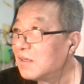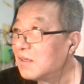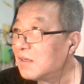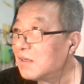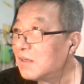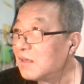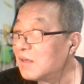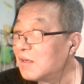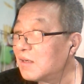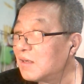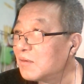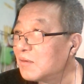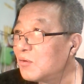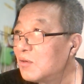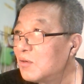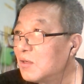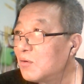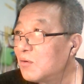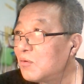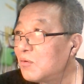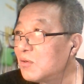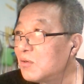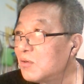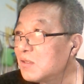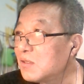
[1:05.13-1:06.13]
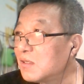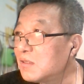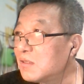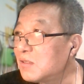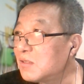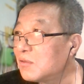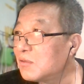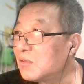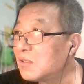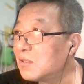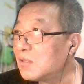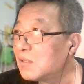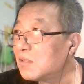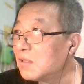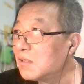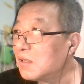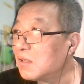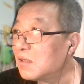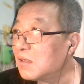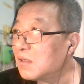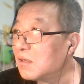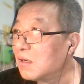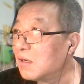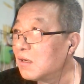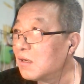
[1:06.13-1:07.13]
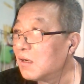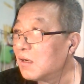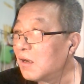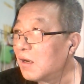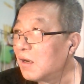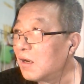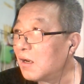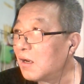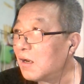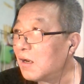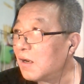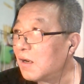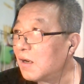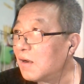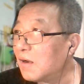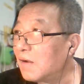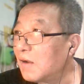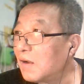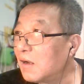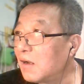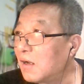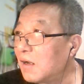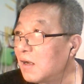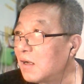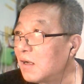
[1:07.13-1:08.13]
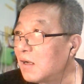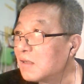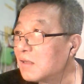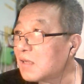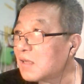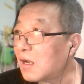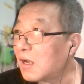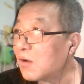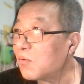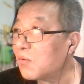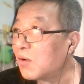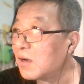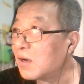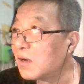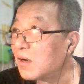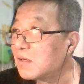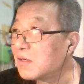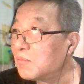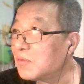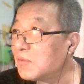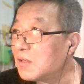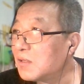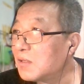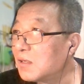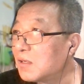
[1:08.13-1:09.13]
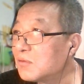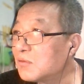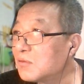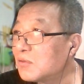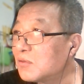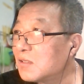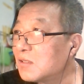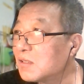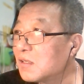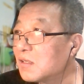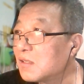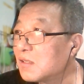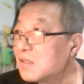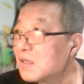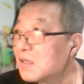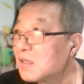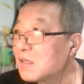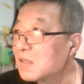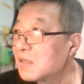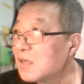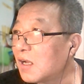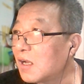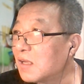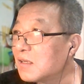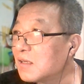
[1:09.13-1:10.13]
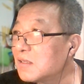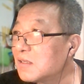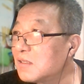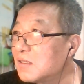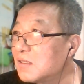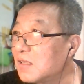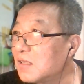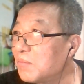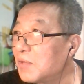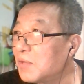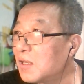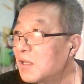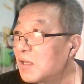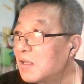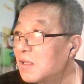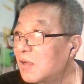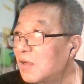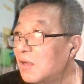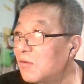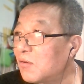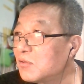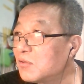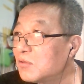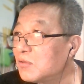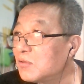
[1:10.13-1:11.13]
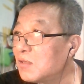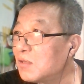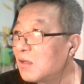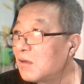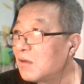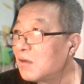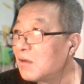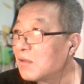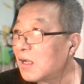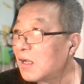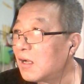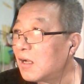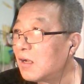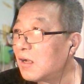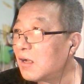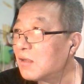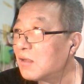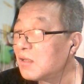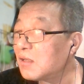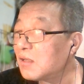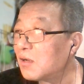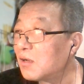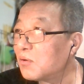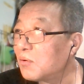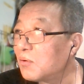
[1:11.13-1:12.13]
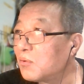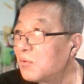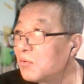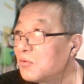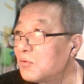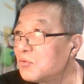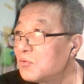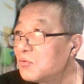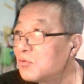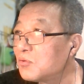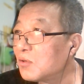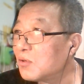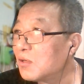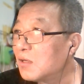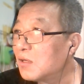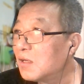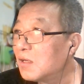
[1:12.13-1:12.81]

呃，或者就是那个啊茶馆什么的，就是个正常的见面，那我就调他掉头回去。